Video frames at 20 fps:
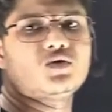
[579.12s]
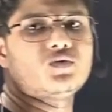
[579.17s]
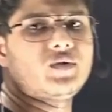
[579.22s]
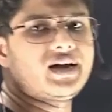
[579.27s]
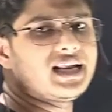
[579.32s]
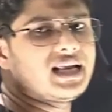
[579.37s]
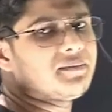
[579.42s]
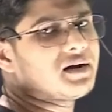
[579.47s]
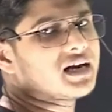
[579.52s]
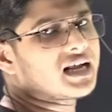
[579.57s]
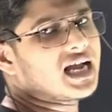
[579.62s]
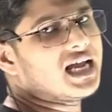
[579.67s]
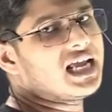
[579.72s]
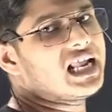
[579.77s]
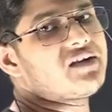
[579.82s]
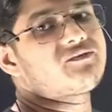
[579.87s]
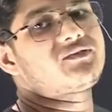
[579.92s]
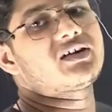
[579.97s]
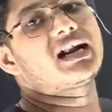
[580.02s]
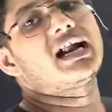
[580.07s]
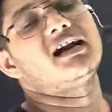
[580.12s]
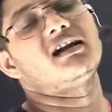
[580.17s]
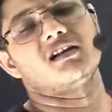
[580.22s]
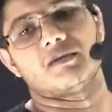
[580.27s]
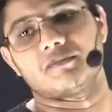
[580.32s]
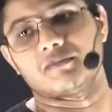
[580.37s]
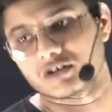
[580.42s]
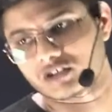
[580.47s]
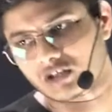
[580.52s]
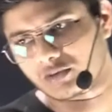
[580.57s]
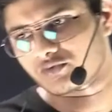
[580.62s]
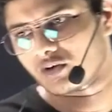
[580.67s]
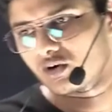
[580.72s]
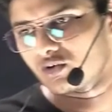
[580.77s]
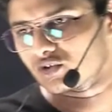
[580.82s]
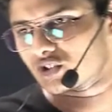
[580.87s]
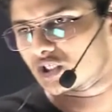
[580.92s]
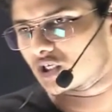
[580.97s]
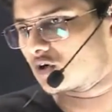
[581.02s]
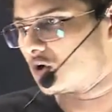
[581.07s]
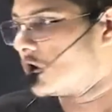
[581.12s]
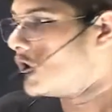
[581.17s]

वेरिएबल का इन्फानाइट नंबर ऑफ सॉल्यूशन हो